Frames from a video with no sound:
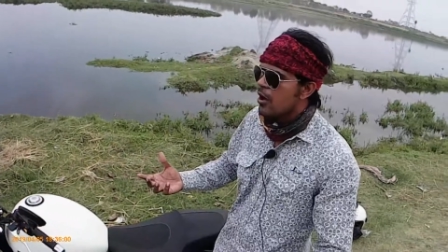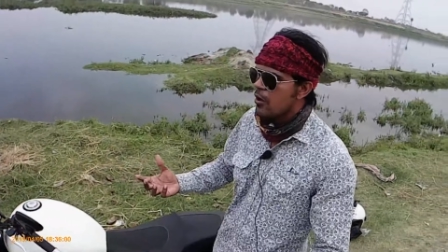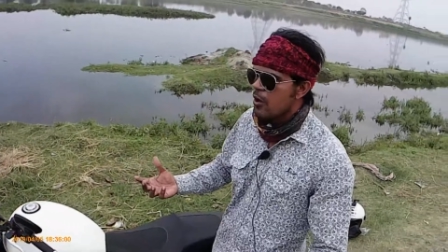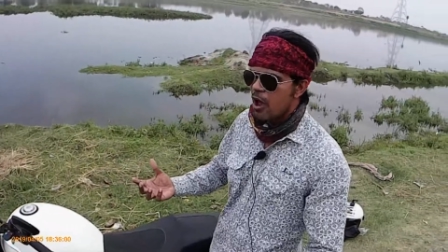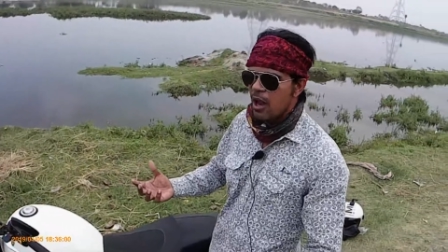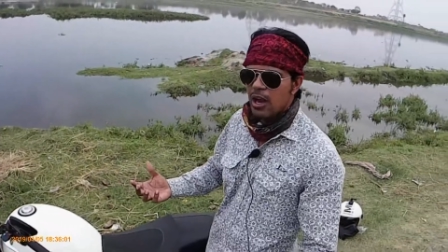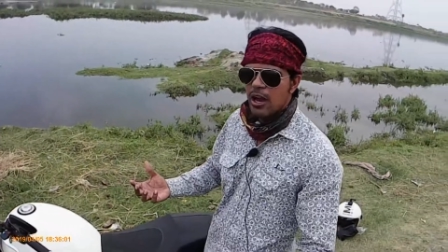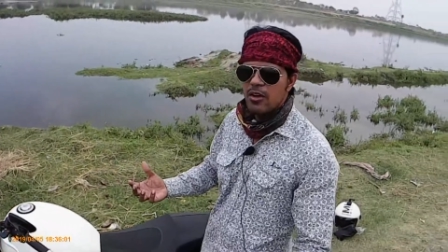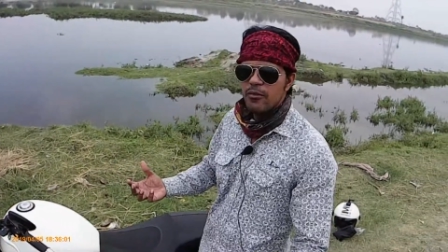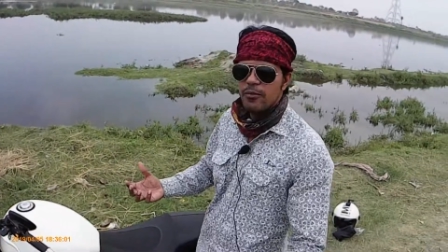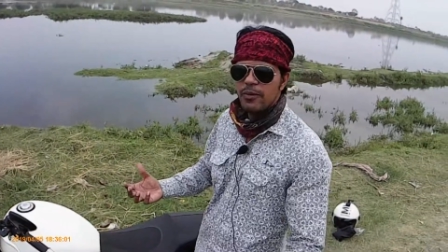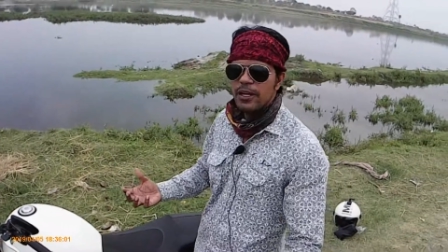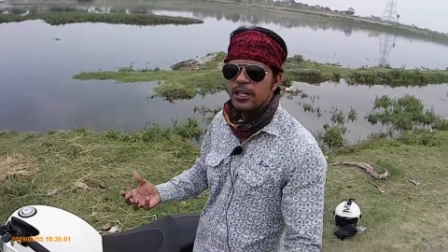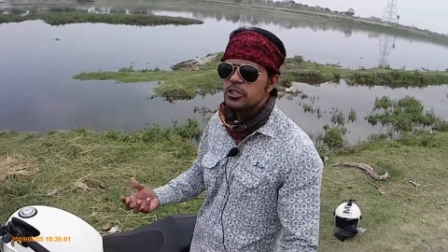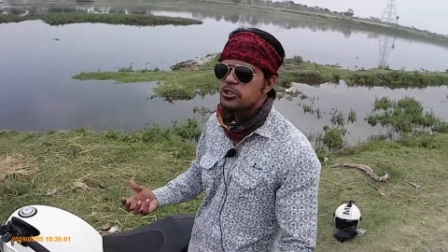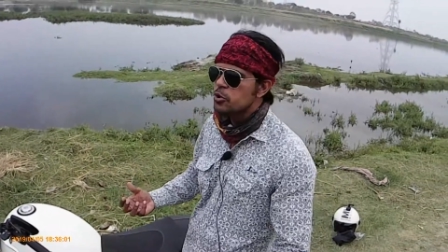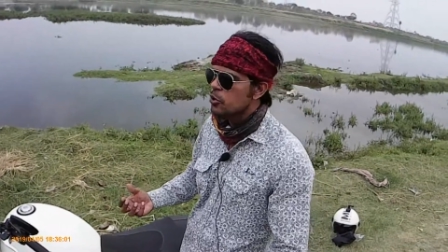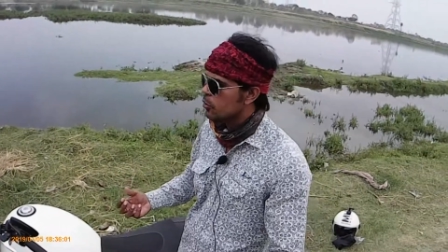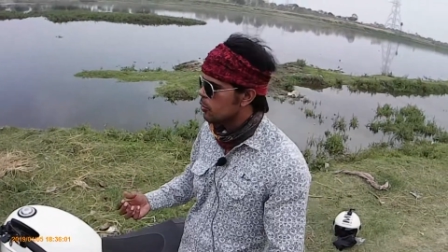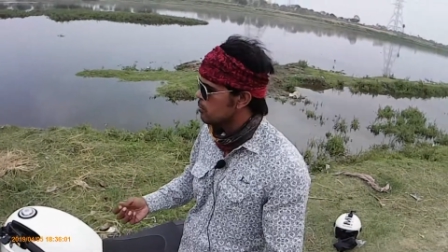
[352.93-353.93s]
रॉयल एनफील्ड
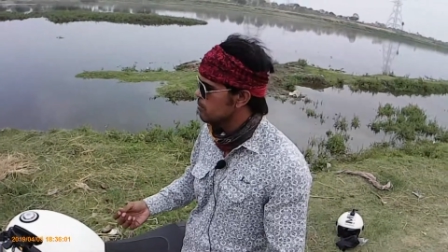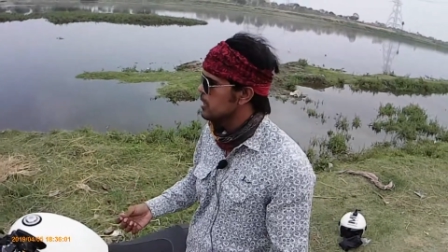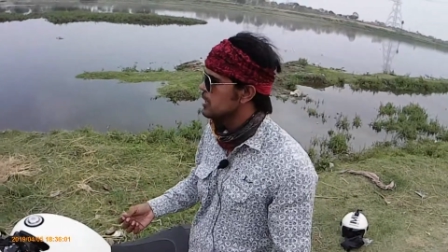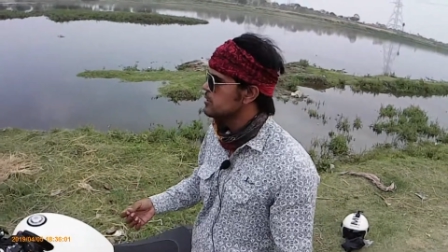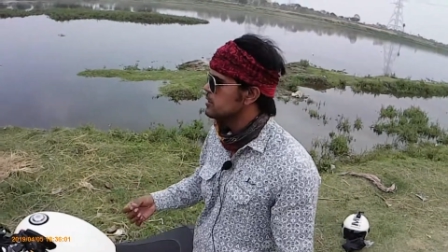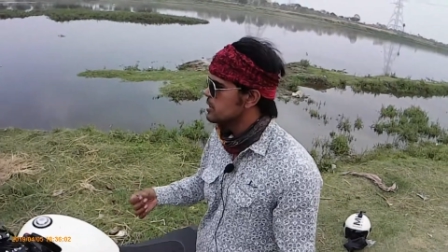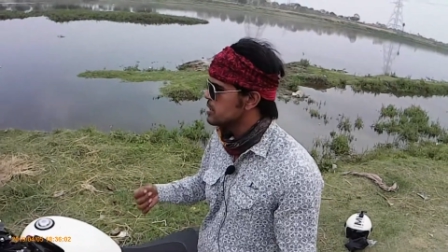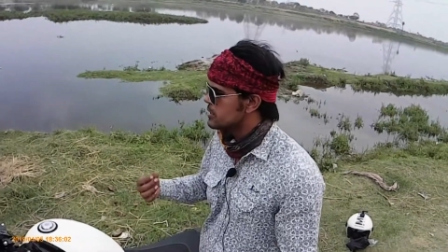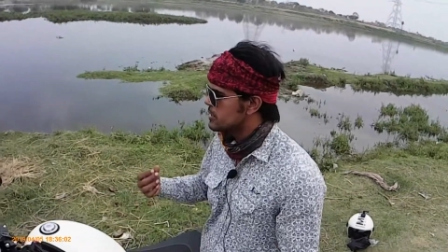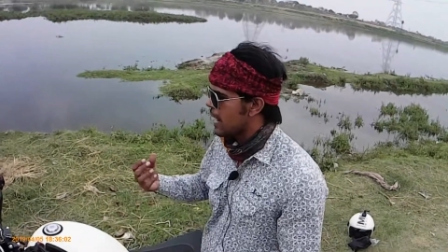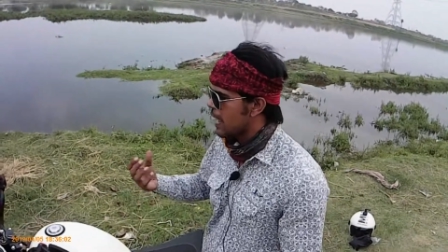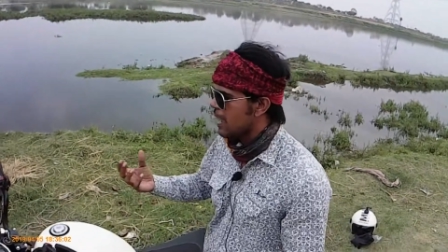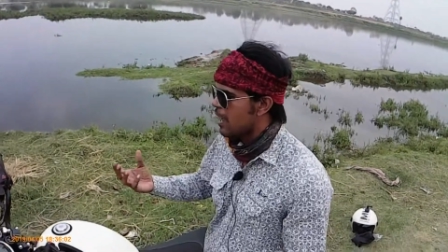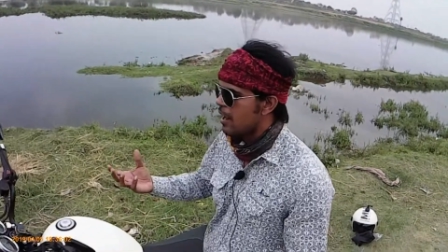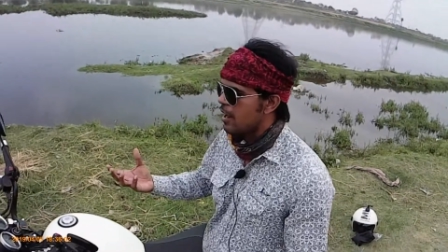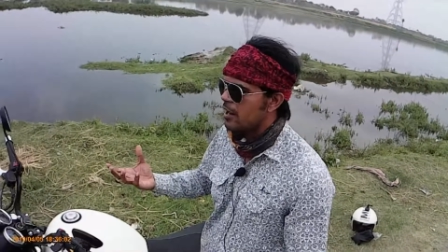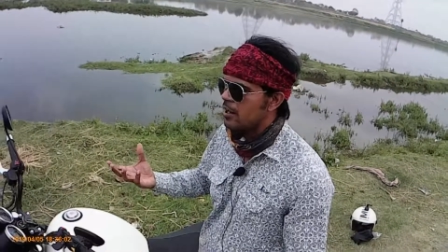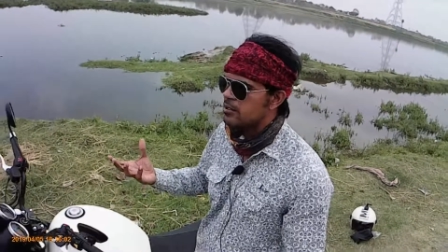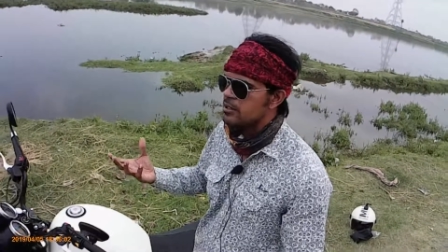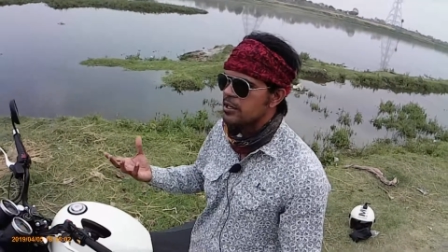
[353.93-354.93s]
शोरूम एंड जस्ट
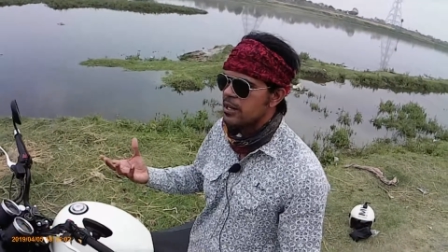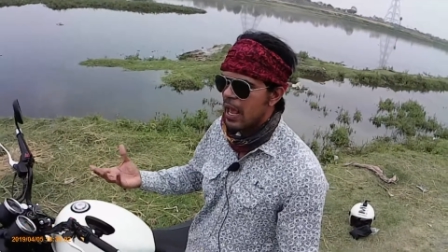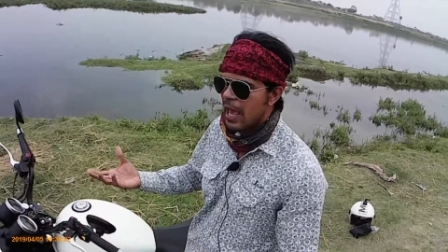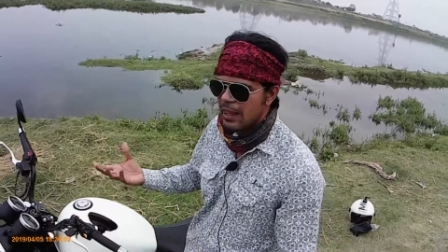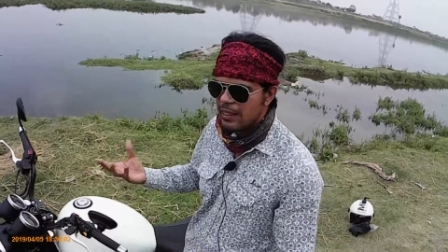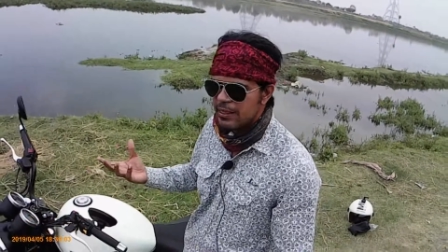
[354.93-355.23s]
टेल